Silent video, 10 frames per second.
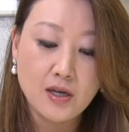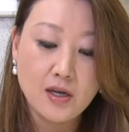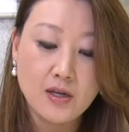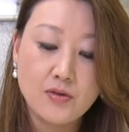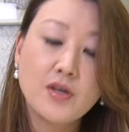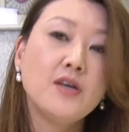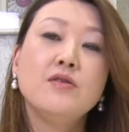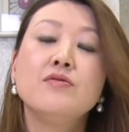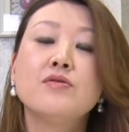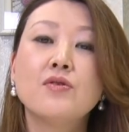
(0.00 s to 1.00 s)
えーと、
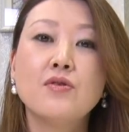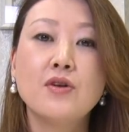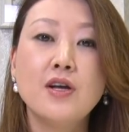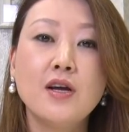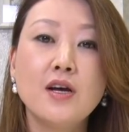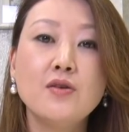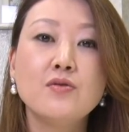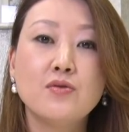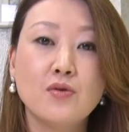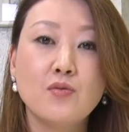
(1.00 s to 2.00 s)
金運と恋愛
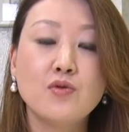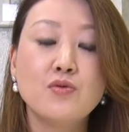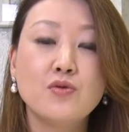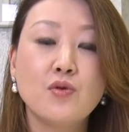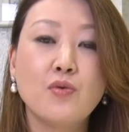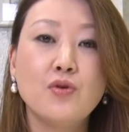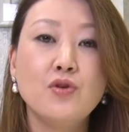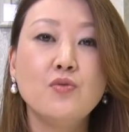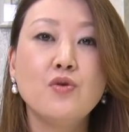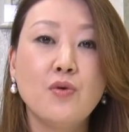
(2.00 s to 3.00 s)
運の部分の
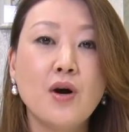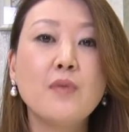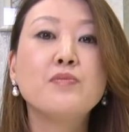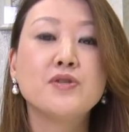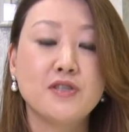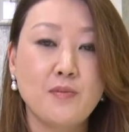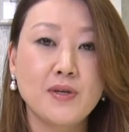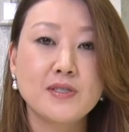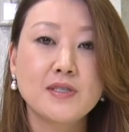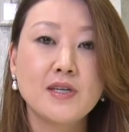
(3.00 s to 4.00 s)
ボリュームもアップして
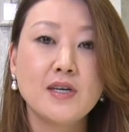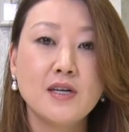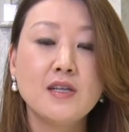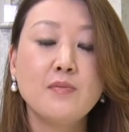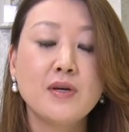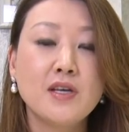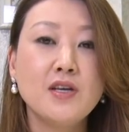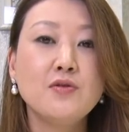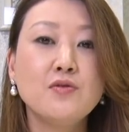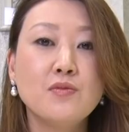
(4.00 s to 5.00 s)
ます。でまあ、
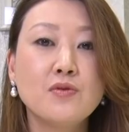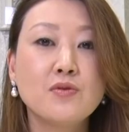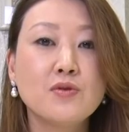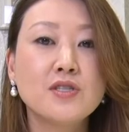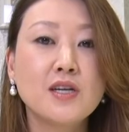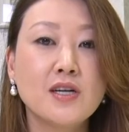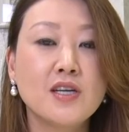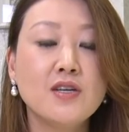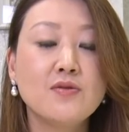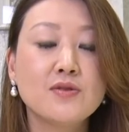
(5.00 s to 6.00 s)
金運もどうしたら
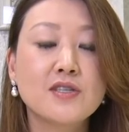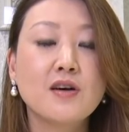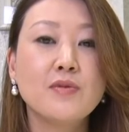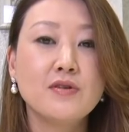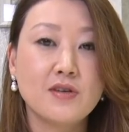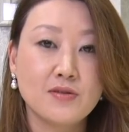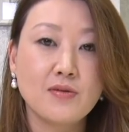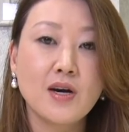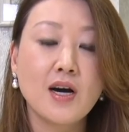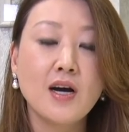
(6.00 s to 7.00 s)
金運をつかめるかと
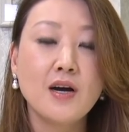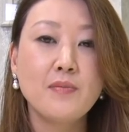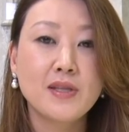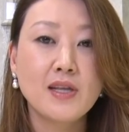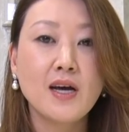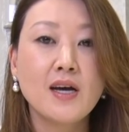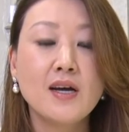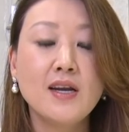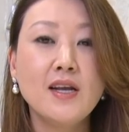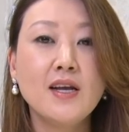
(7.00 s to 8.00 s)
かまた
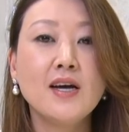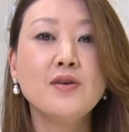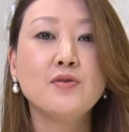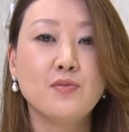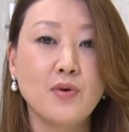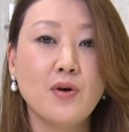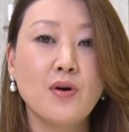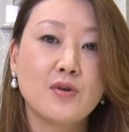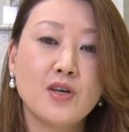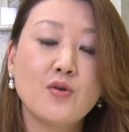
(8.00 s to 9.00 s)
恋愛運
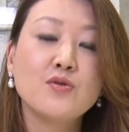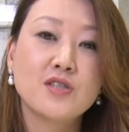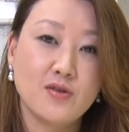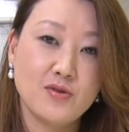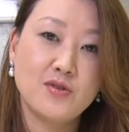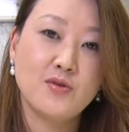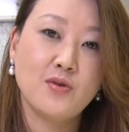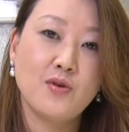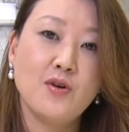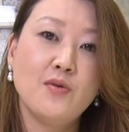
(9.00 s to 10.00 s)
も既婚者の人、